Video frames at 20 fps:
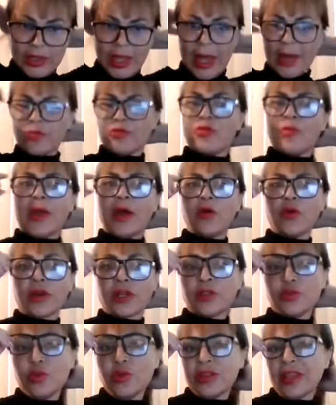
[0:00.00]
dan un mejor
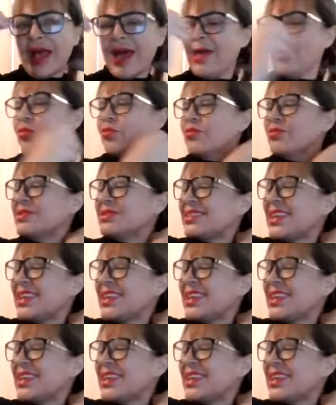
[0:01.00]
resultado.